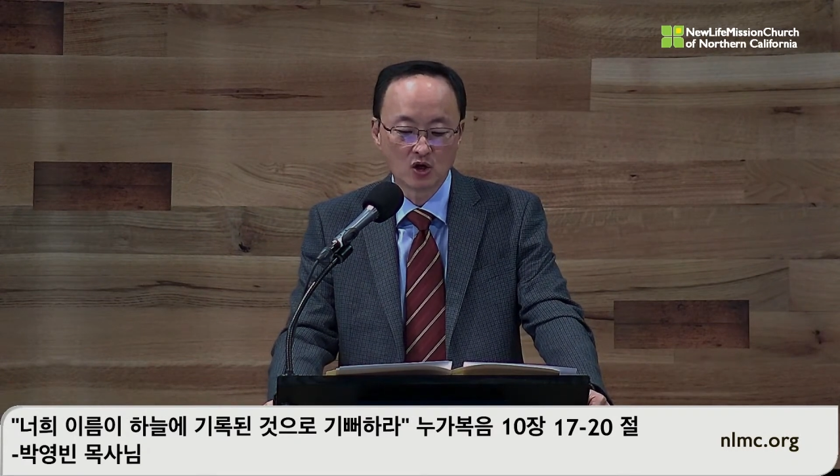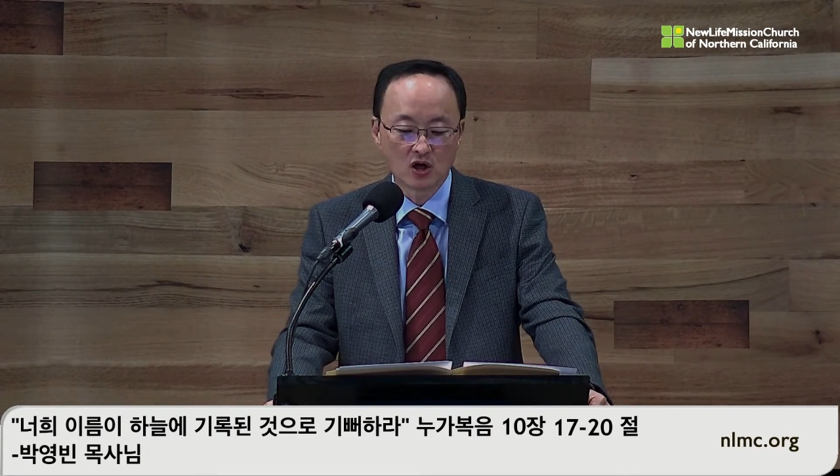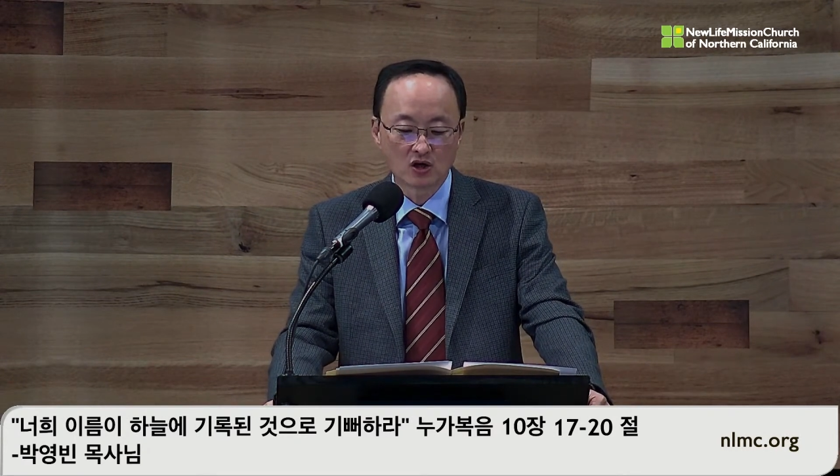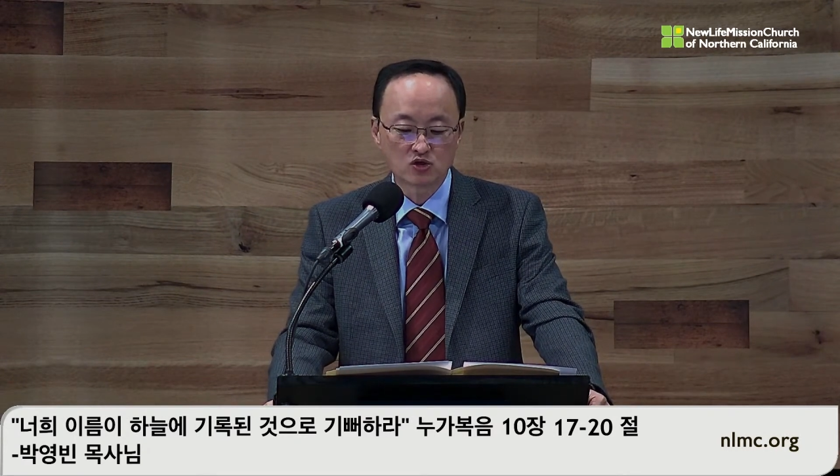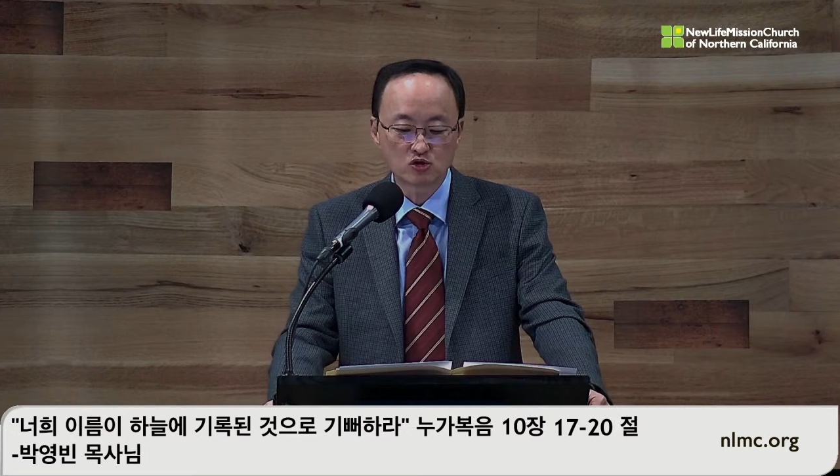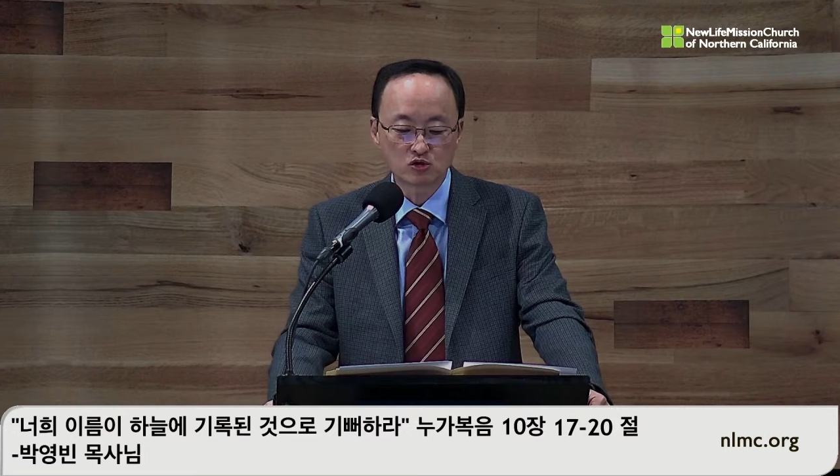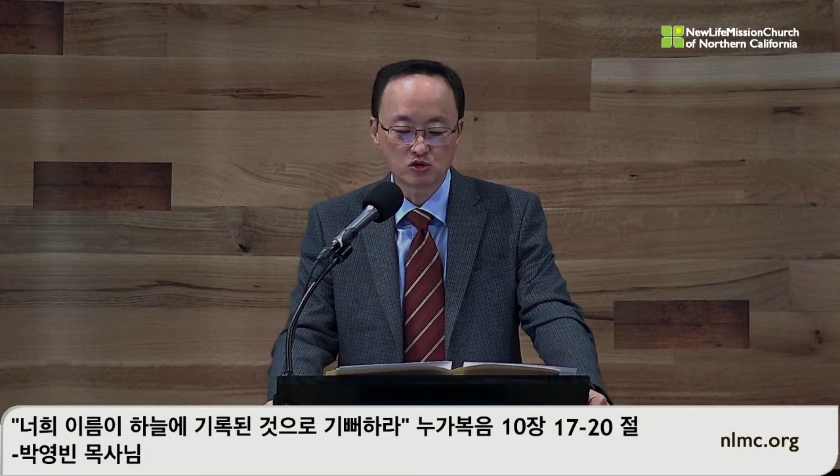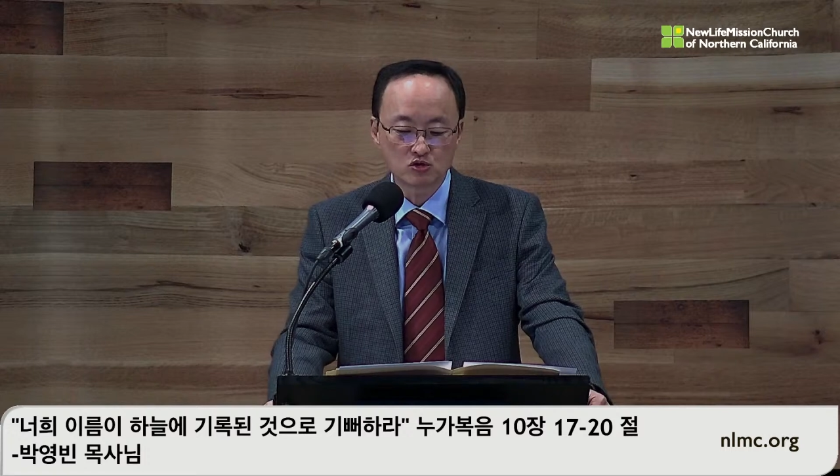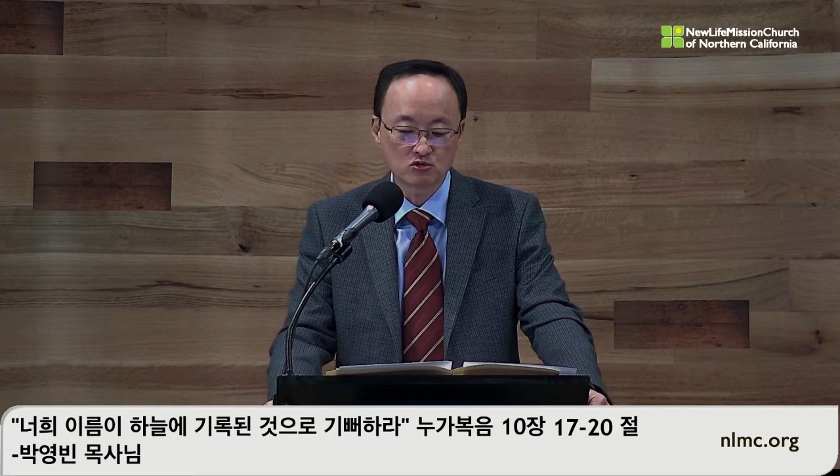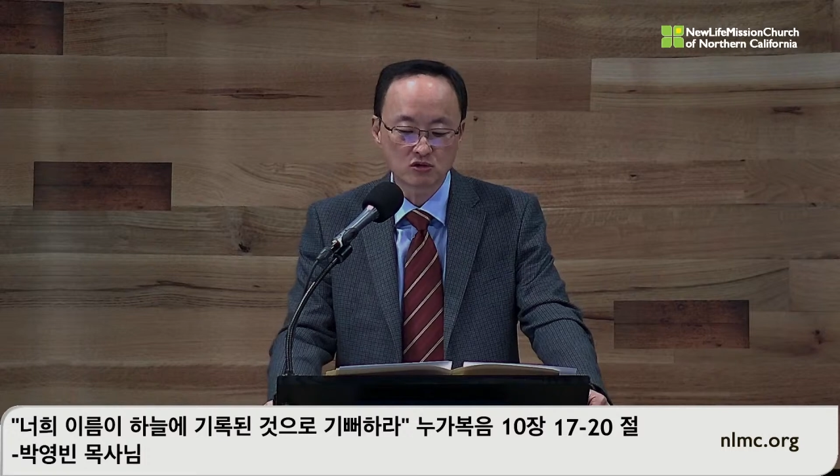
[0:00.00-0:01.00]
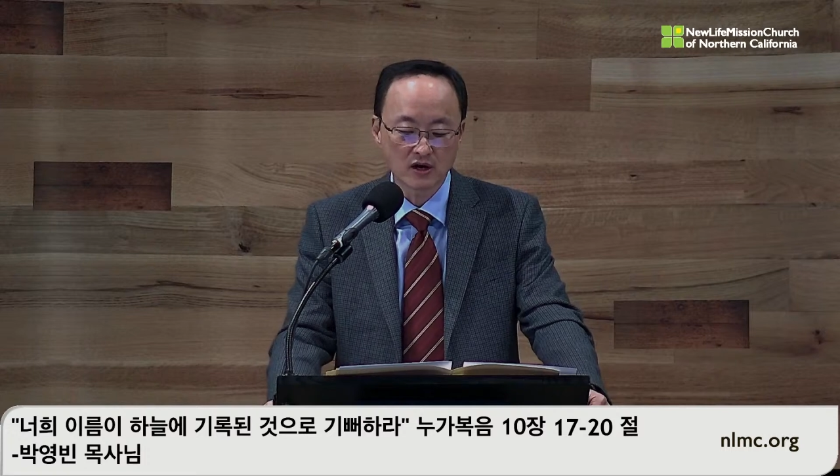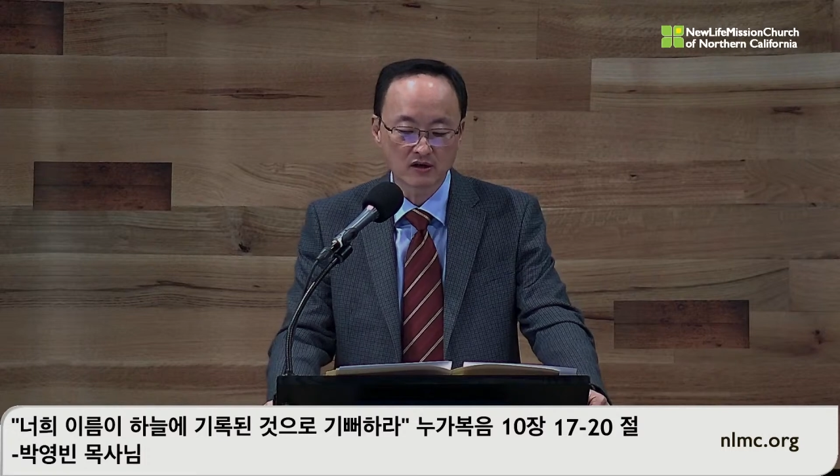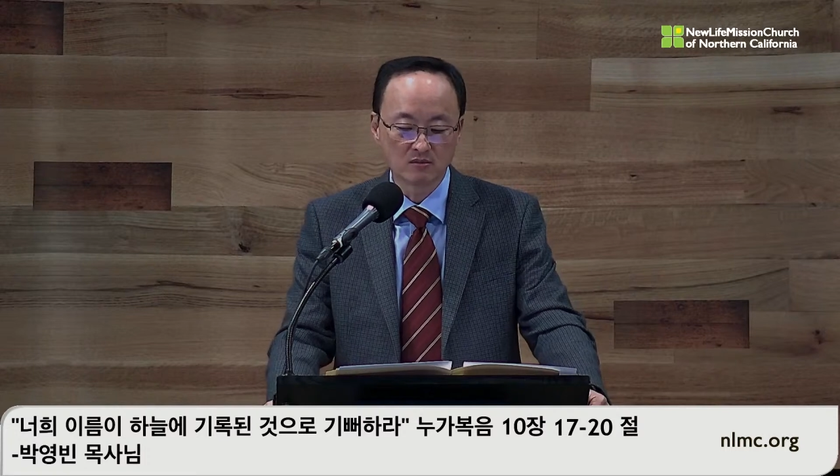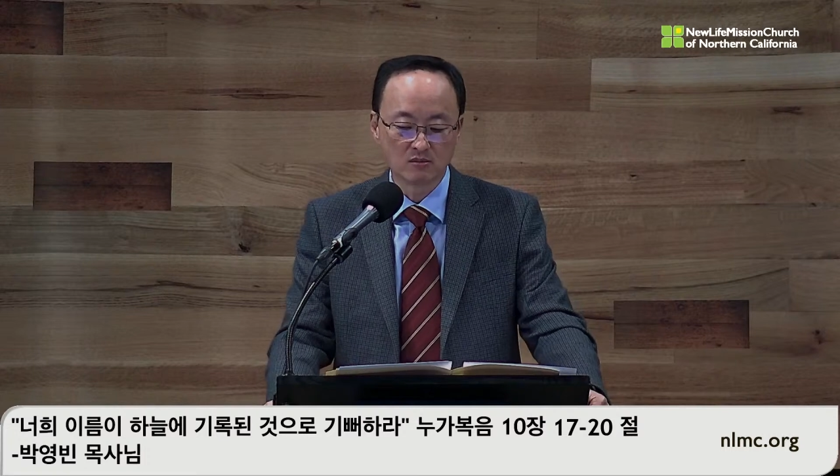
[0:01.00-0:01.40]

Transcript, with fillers: 아, 추수하는